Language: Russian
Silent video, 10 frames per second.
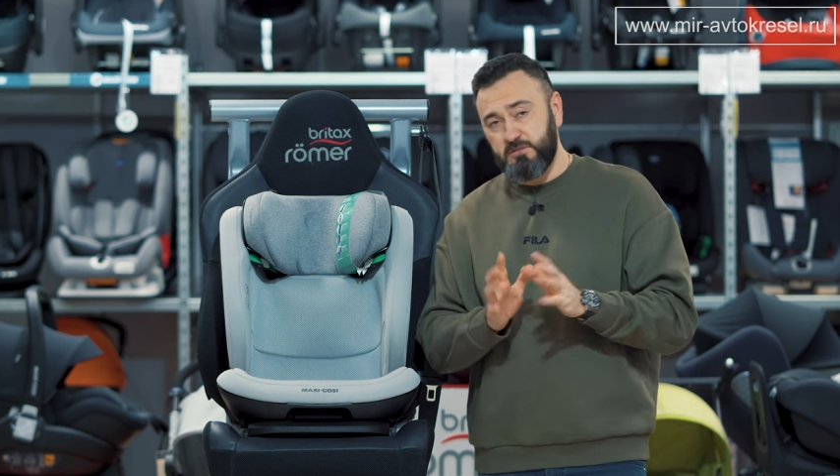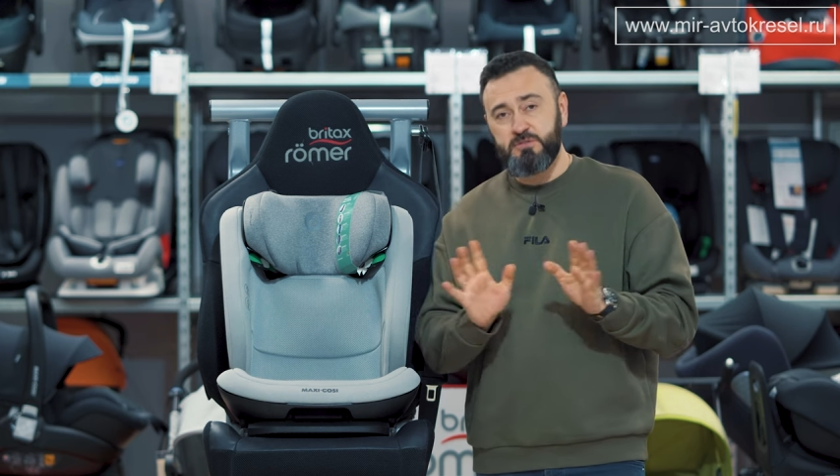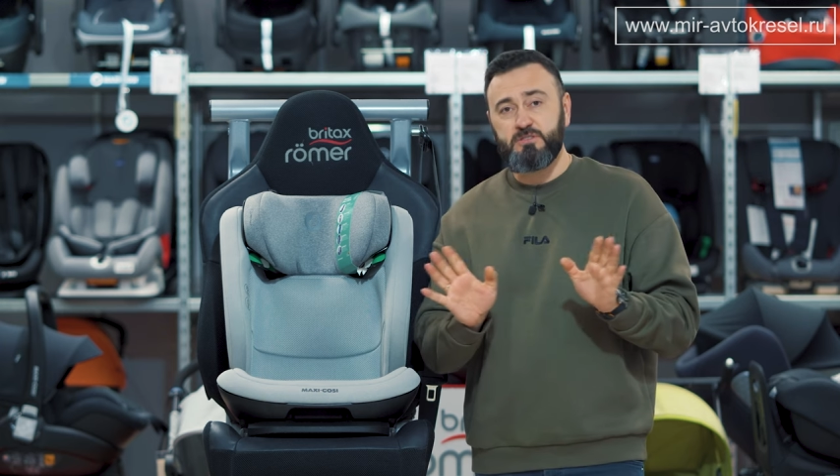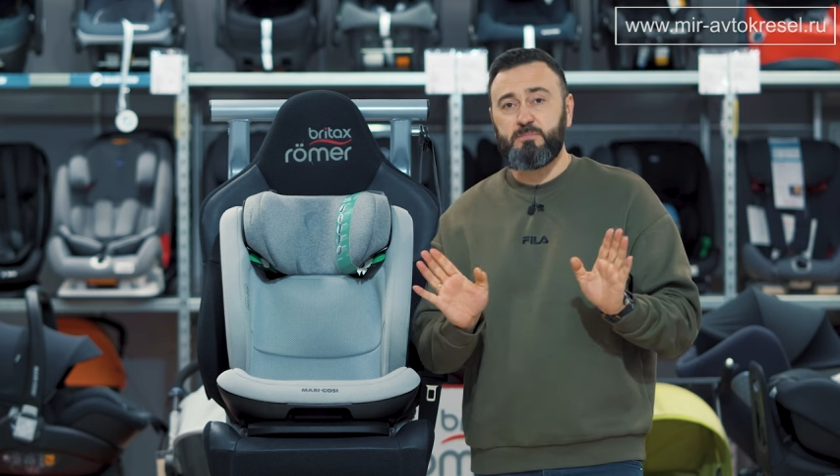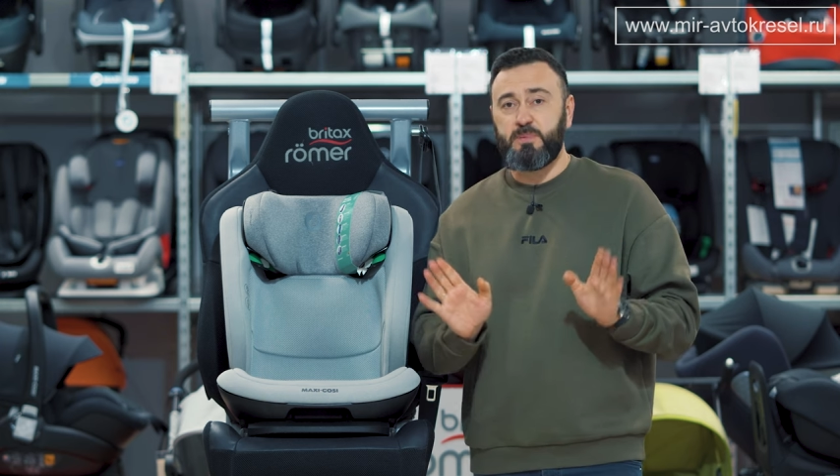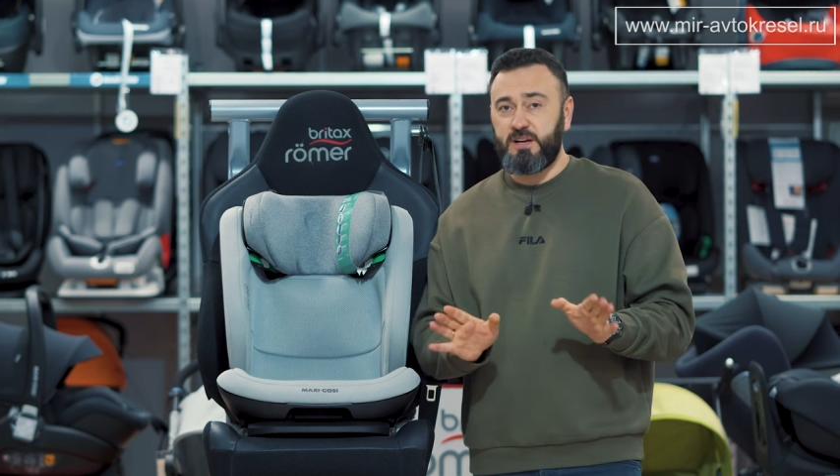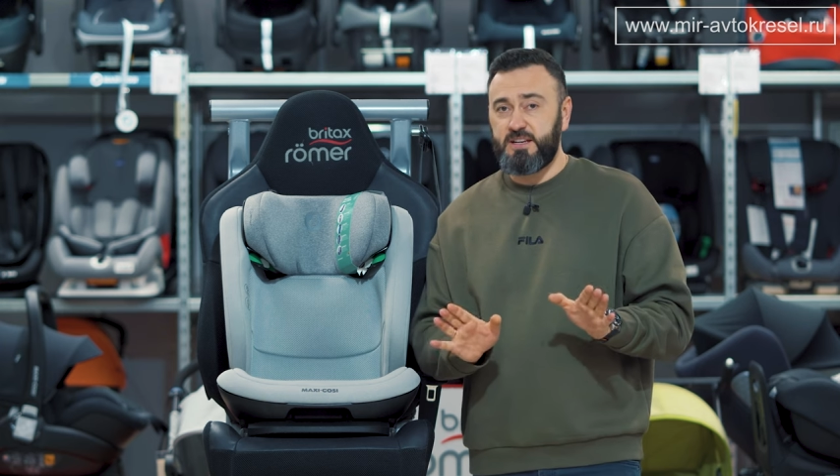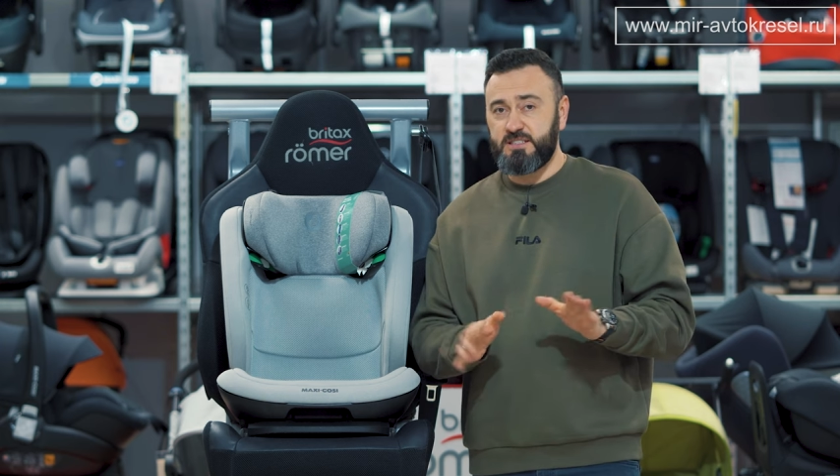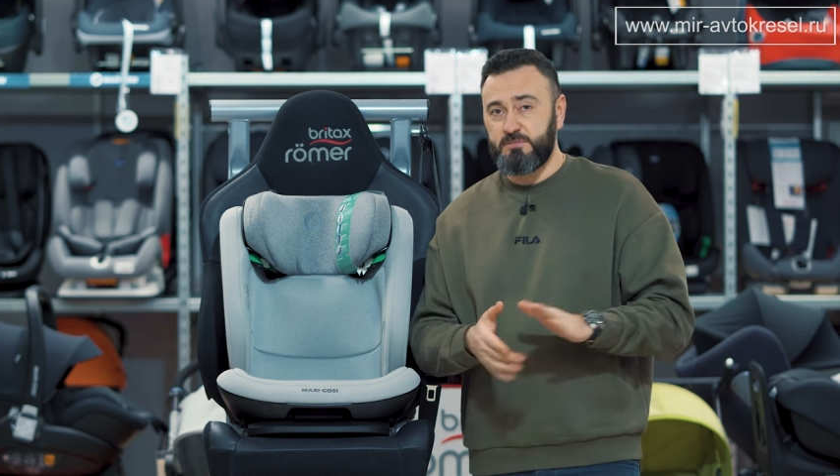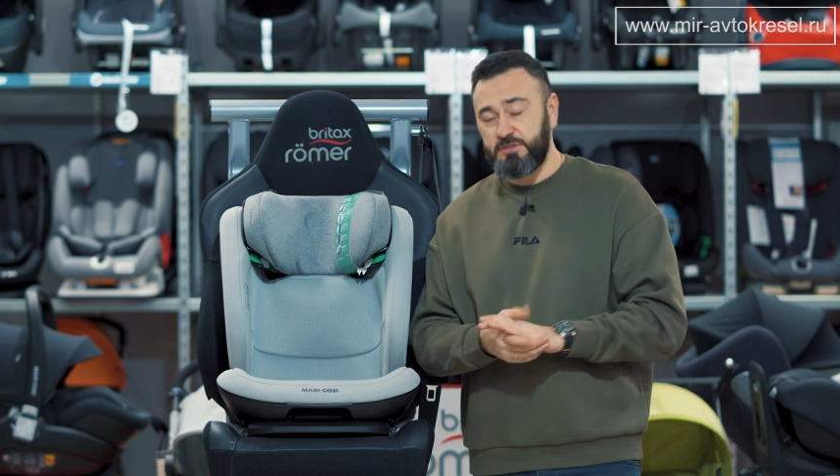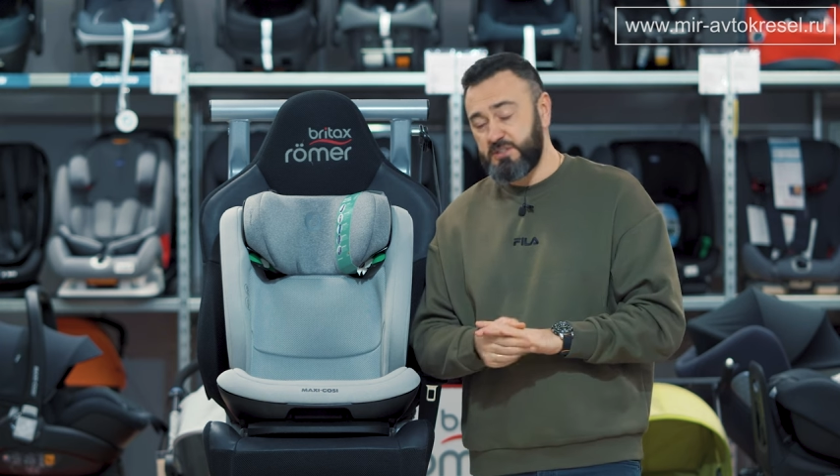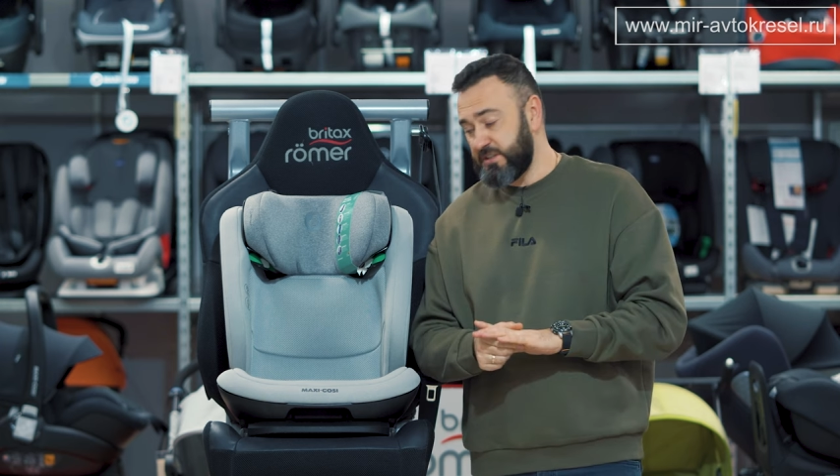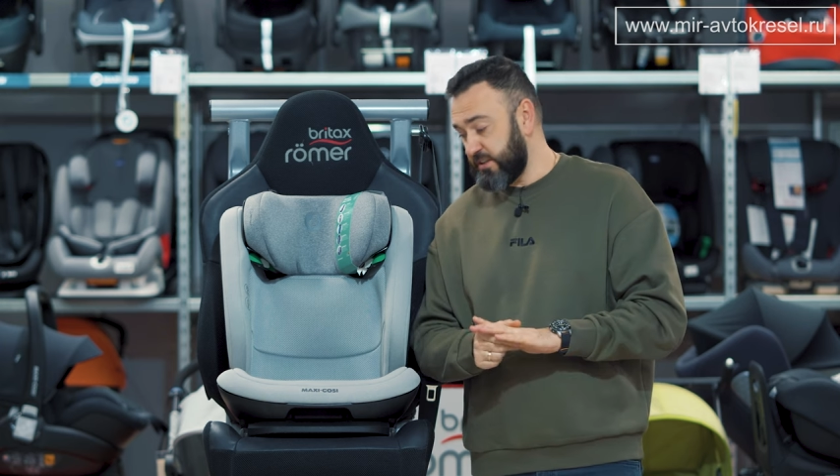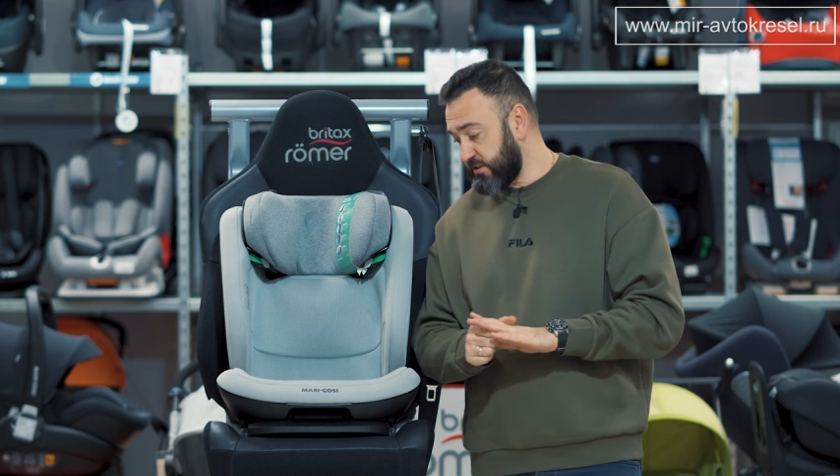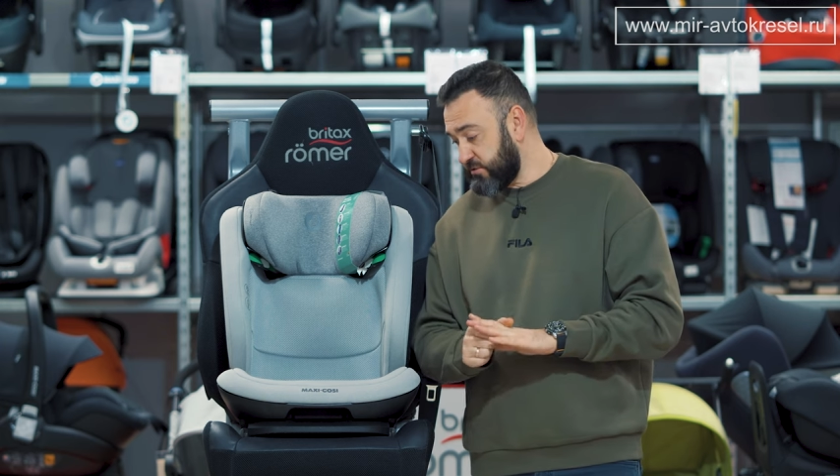В общем, по-разному
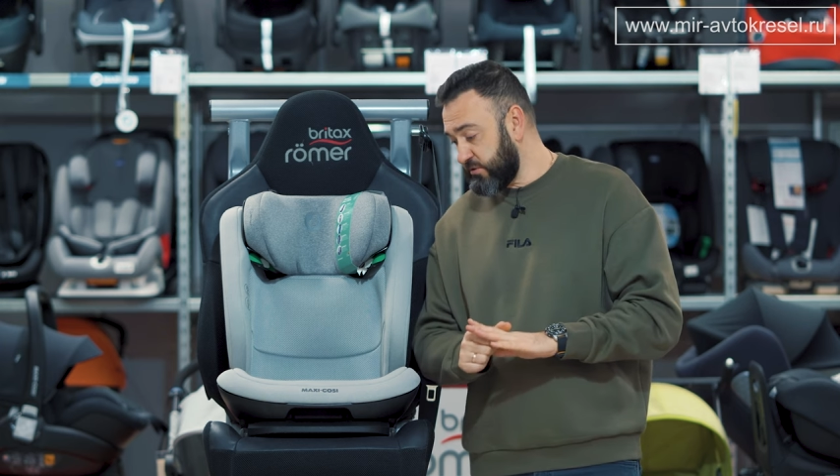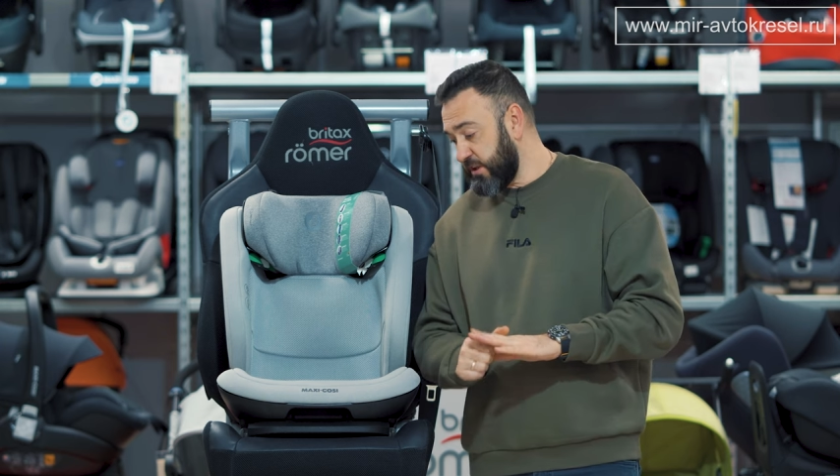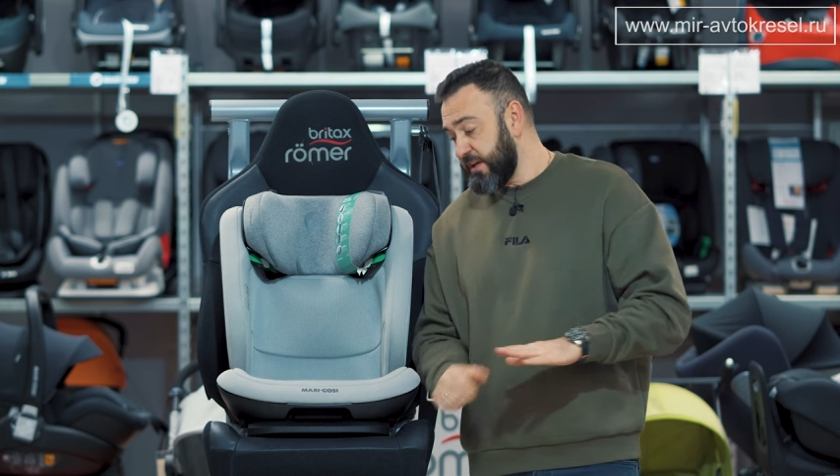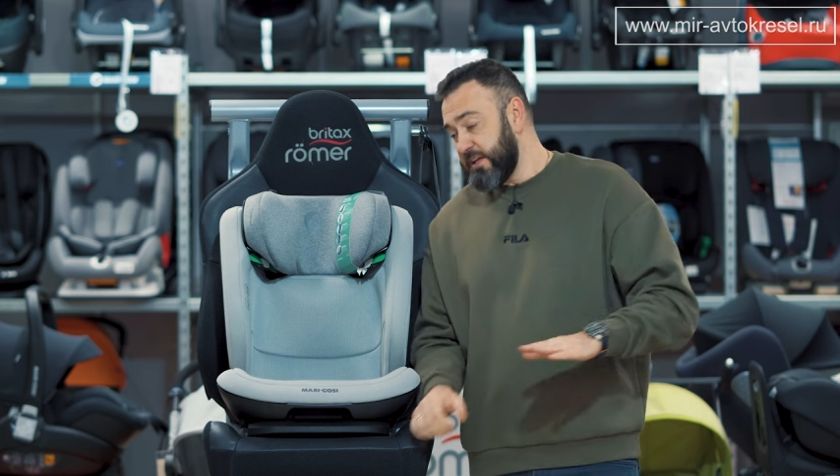дети растут.